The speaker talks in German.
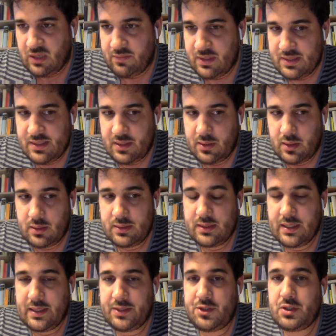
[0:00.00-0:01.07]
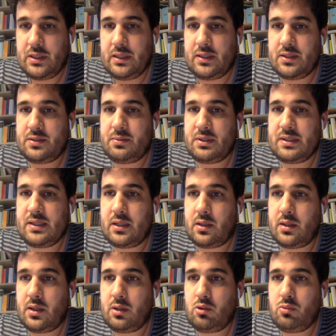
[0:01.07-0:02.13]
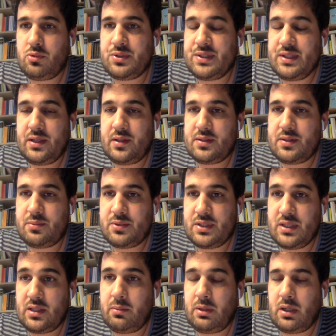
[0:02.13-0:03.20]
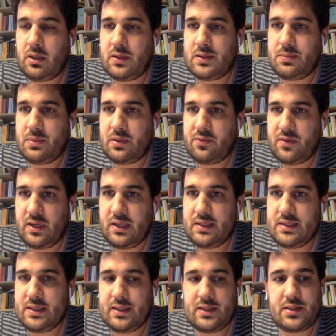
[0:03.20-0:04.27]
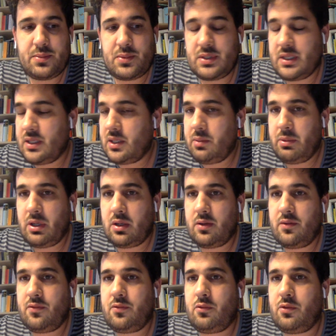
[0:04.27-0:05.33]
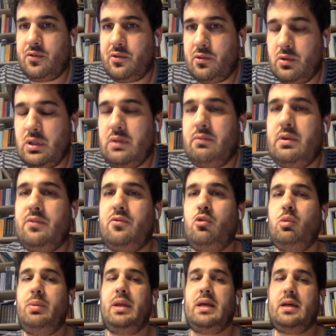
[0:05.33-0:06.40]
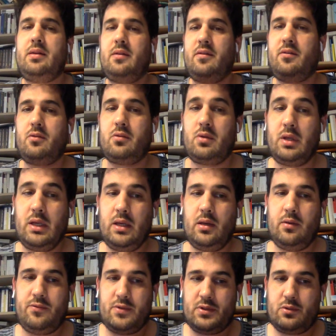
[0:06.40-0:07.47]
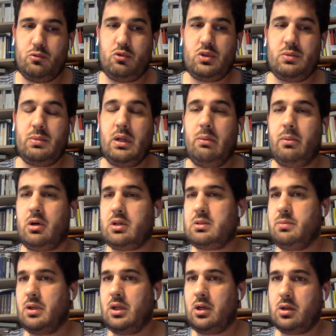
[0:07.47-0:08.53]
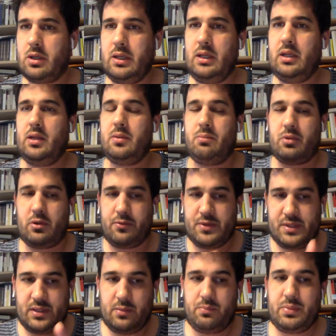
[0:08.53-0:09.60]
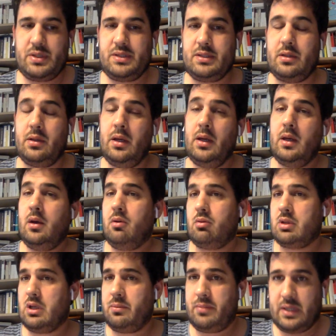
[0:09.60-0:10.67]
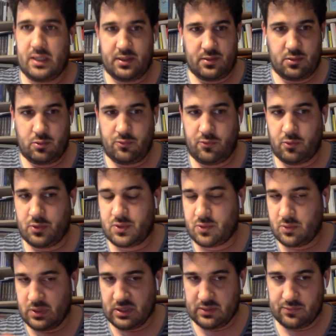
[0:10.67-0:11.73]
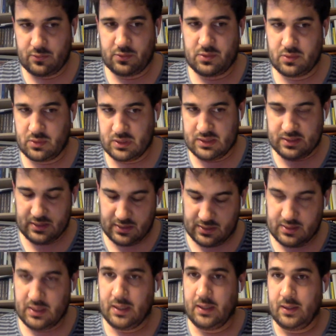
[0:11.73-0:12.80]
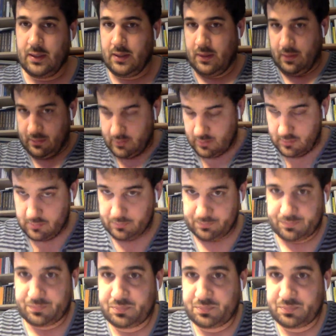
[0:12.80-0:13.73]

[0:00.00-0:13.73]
wenn sich das einstellt, dass man sagt, ja, du musst nicht, es muss nicht immer alles perfekt sein, es muss nicht immer alles funktionieren wie vorbereitet, sondern versuch's mal, mach's mal agil, improvisier ein bisschen und dann merkst du, funktioniert's, funktioniert's nicht, dann